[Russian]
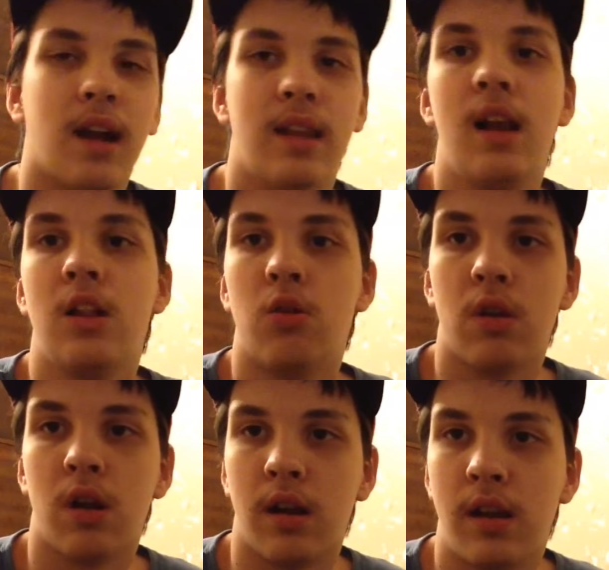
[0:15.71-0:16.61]
канале
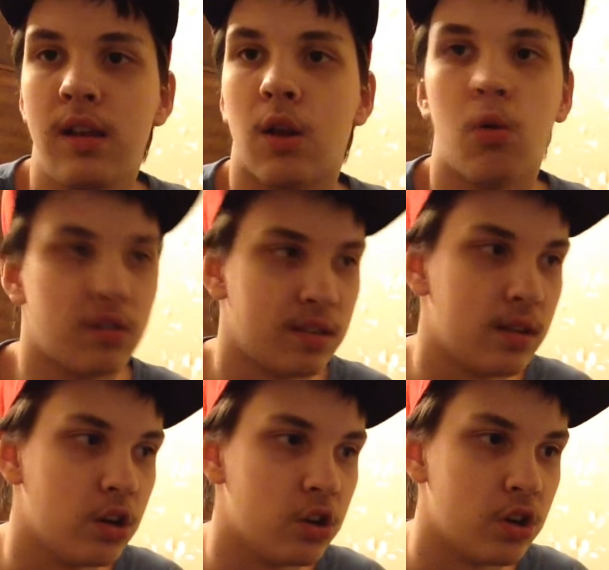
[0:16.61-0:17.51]
только какие-то
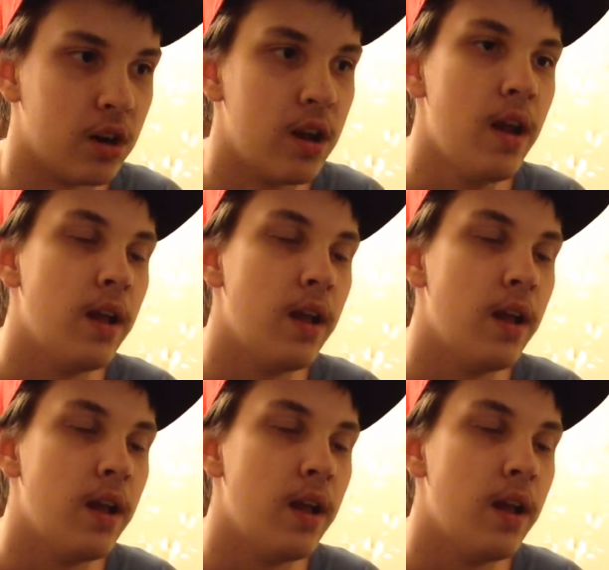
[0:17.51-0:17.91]
розыгрыши.